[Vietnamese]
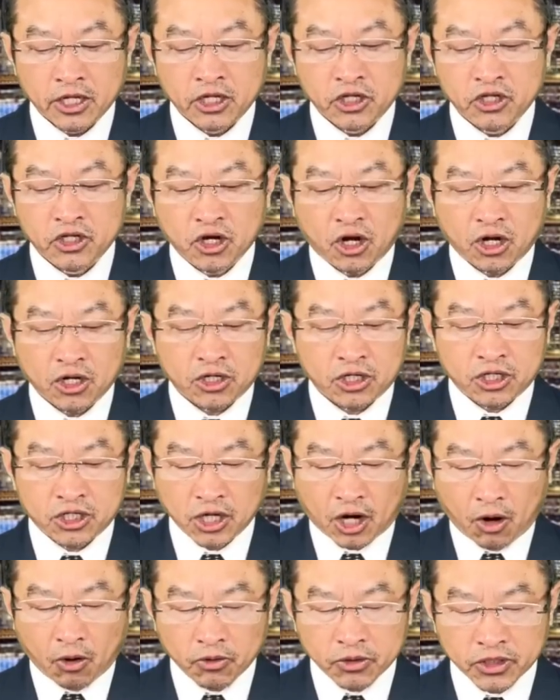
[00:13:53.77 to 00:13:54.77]
giờ
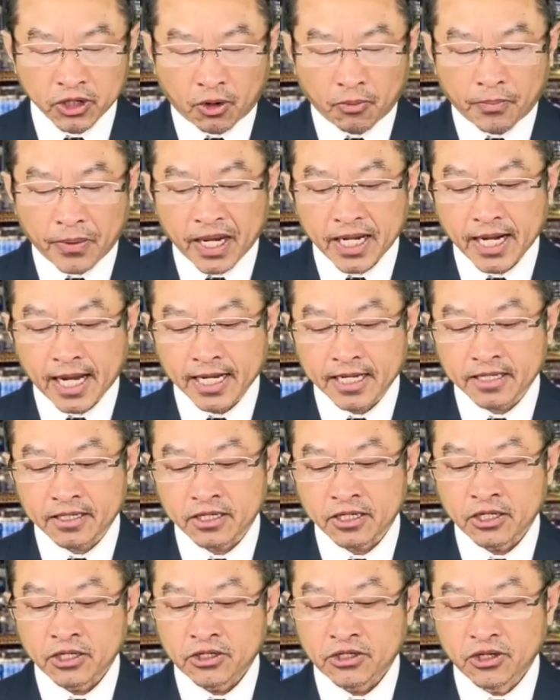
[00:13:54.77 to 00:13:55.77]
trâu chỗ bê lăng
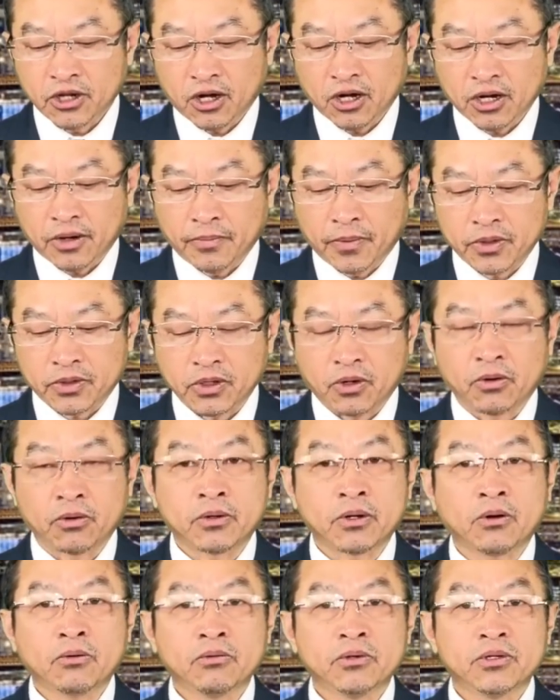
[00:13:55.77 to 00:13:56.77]
nhớ là một trâu nó